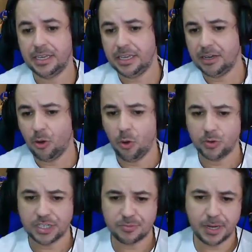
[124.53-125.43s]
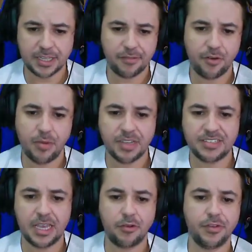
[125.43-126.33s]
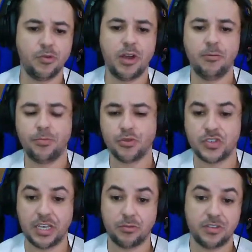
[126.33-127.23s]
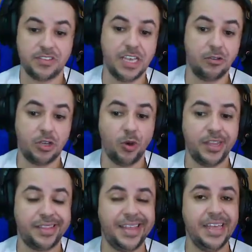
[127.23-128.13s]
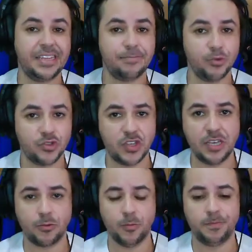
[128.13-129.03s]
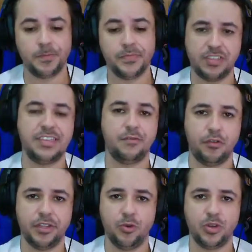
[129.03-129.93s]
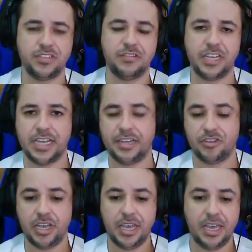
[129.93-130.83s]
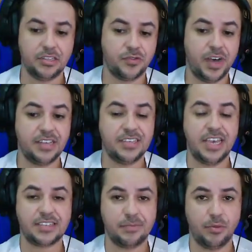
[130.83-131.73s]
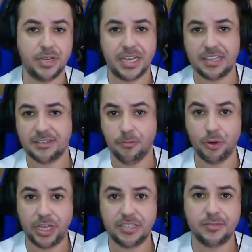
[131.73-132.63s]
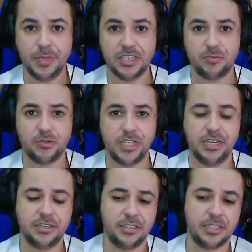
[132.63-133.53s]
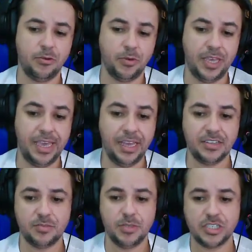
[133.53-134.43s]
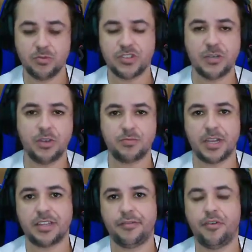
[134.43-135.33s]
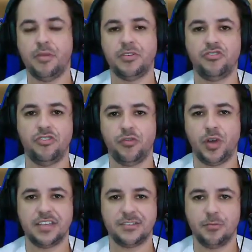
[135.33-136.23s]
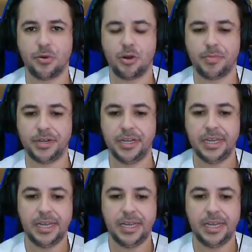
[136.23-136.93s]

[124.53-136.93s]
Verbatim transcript: E outras plataformas 0,1%, sendo que 80% dos desenvolvedores, na verdade, eles fazem essa publicação por eles mesmos, né? Então, eles mesmos são as plataformas de divulgação própria.